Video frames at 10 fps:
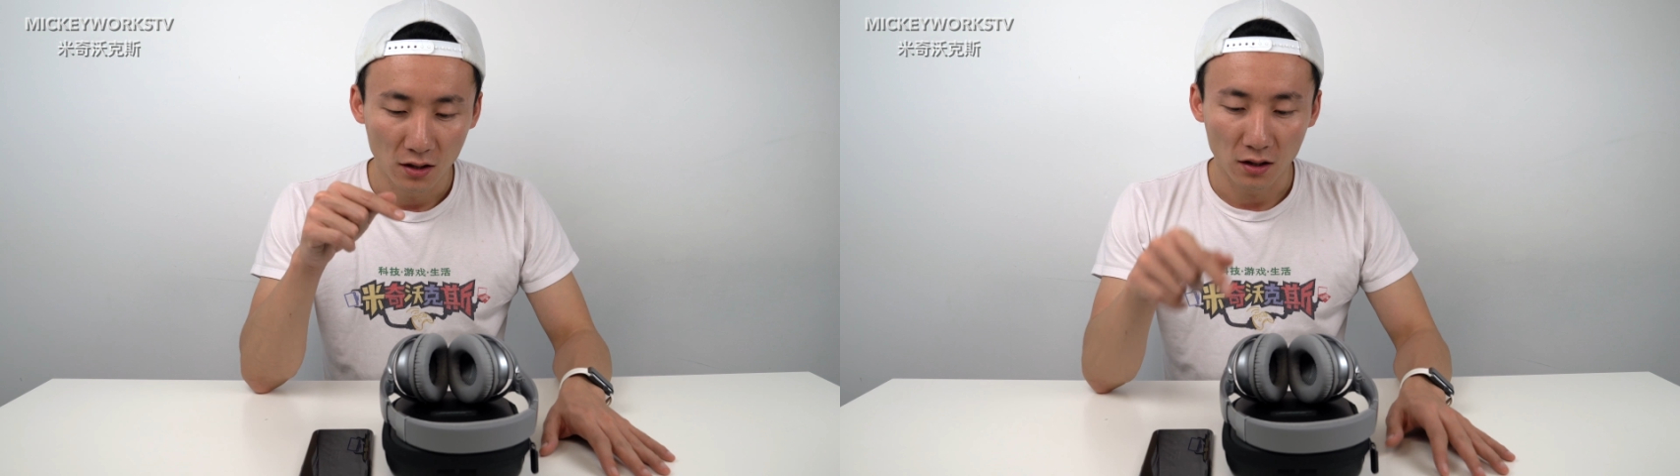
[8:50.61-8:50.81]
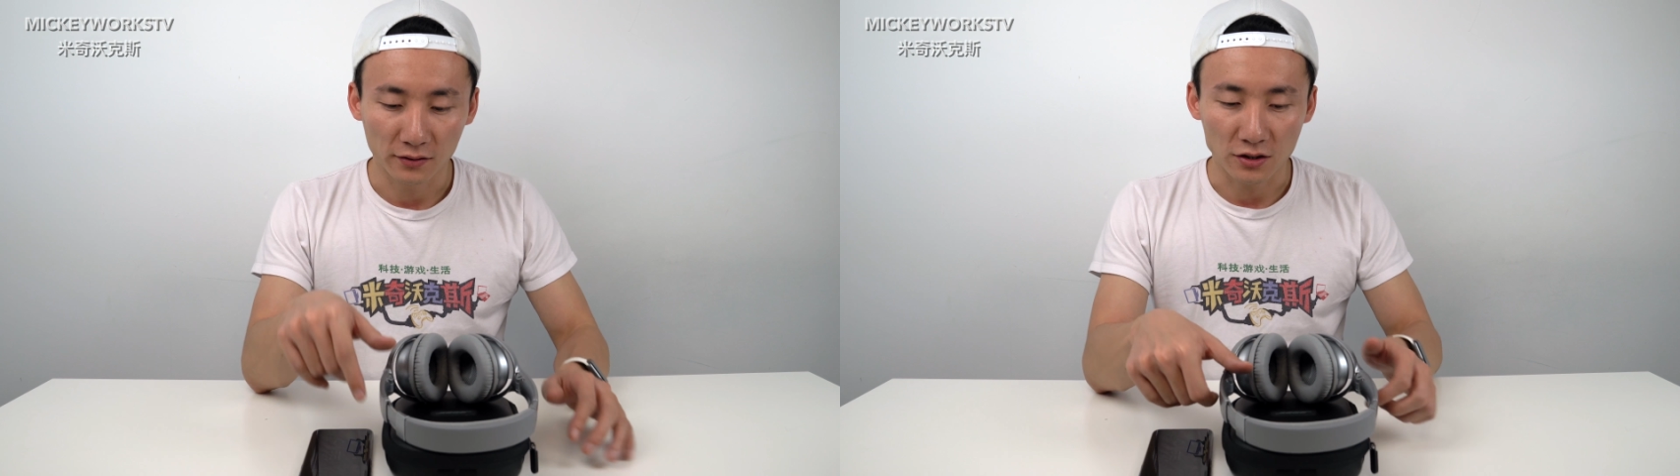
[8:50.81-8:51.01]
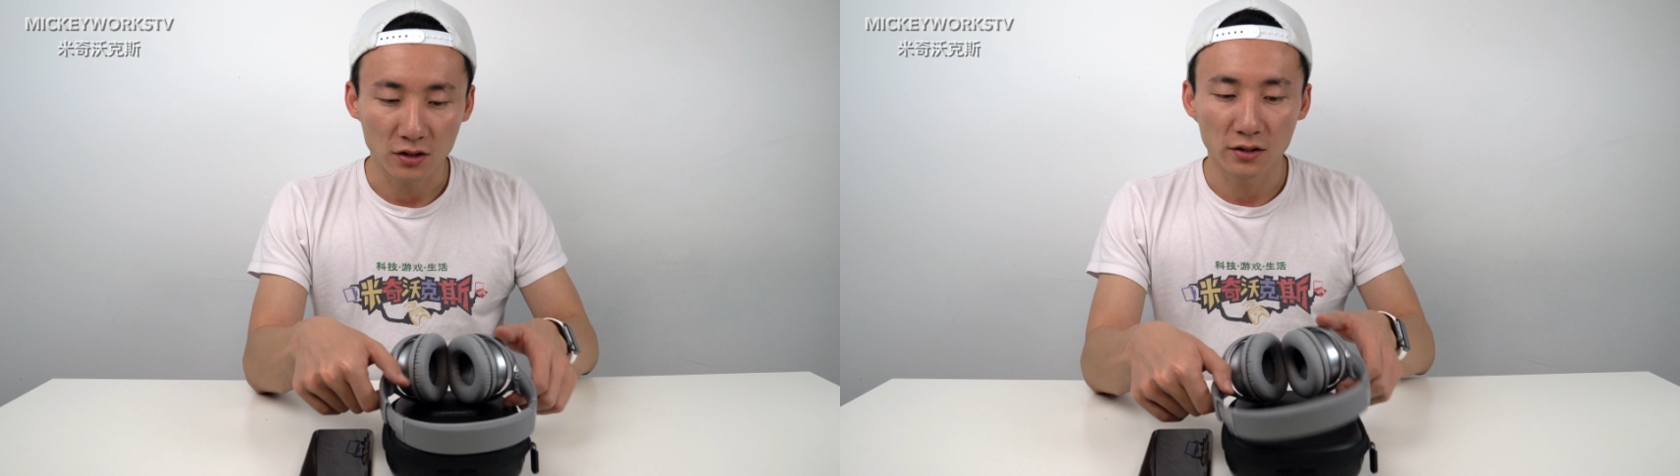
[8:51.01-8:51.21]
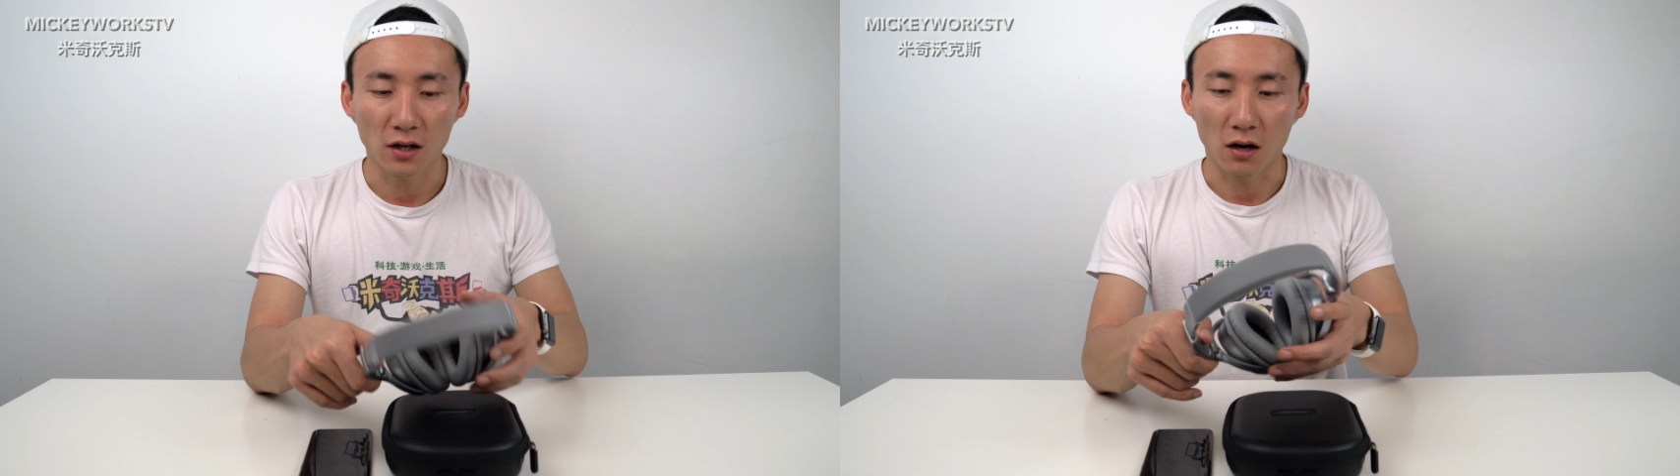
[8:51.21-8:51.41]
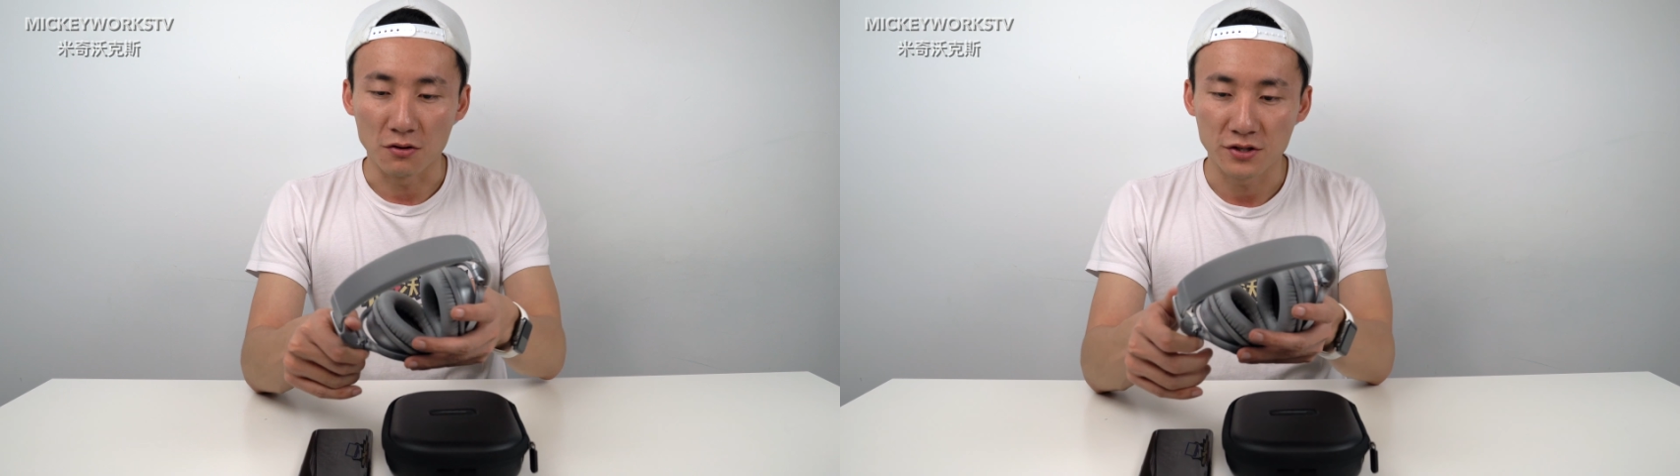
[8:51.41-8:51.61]
啊，在这里呢，
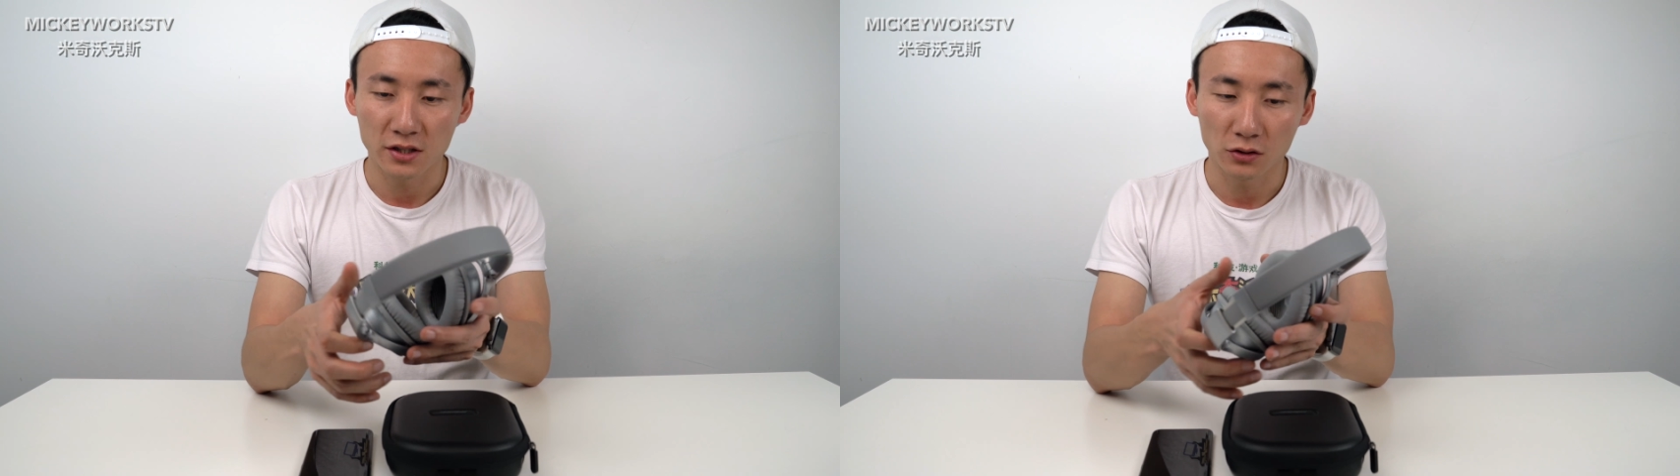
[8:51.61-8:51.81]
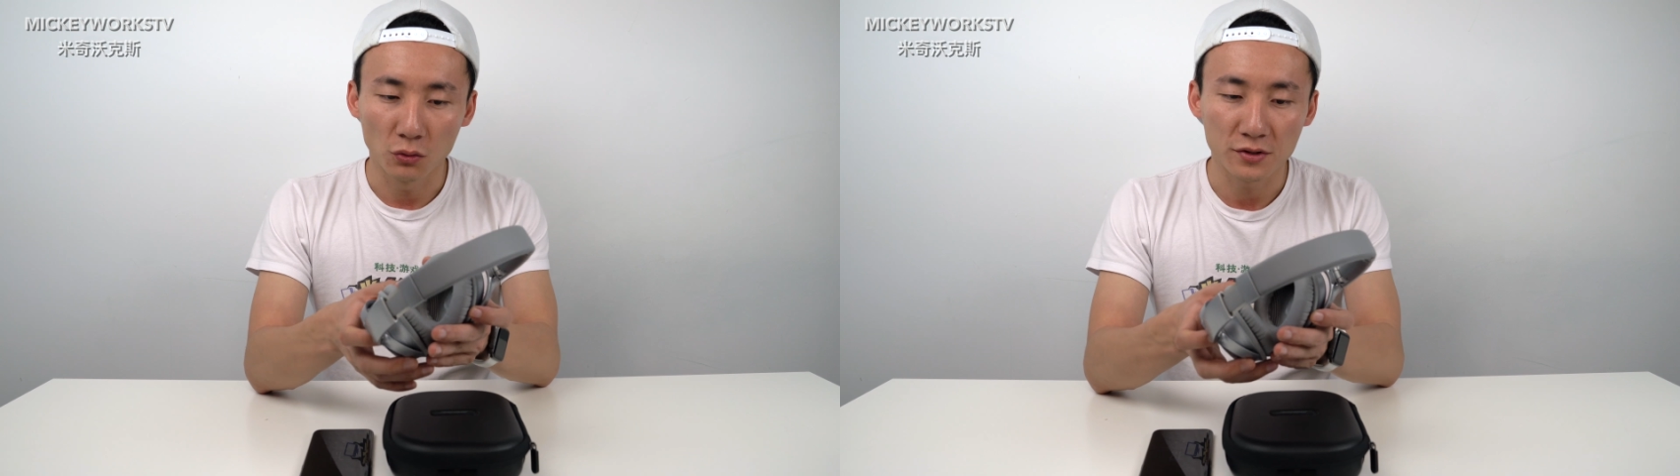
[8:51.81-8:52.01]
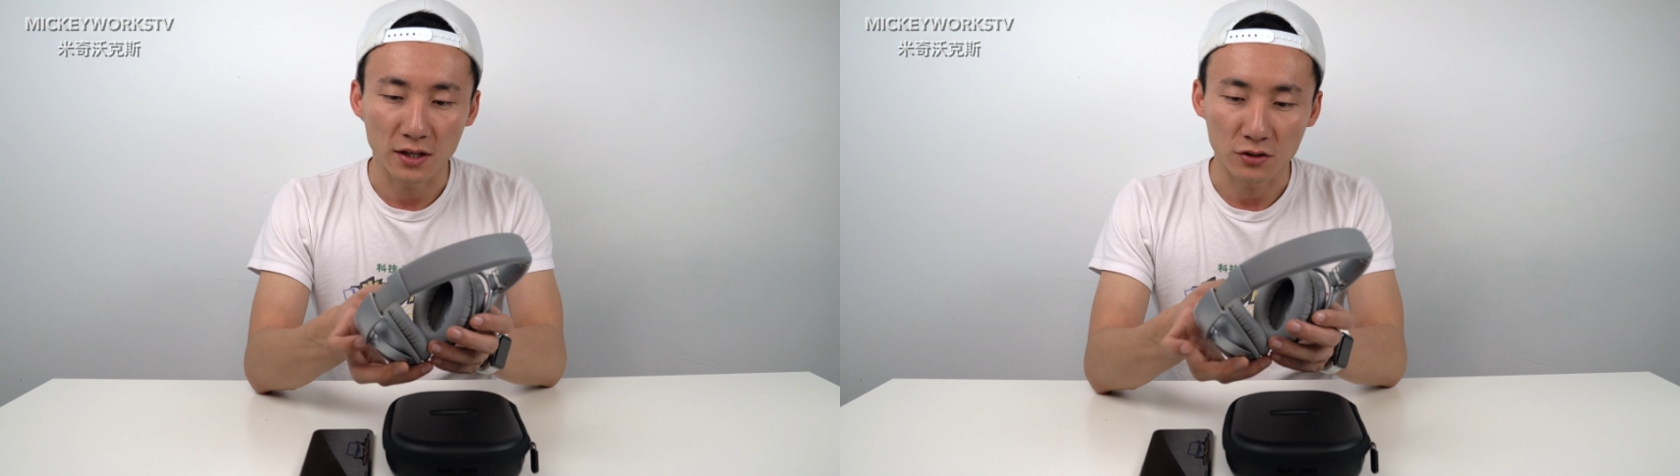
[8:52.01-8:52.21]
耳机这个东西啊，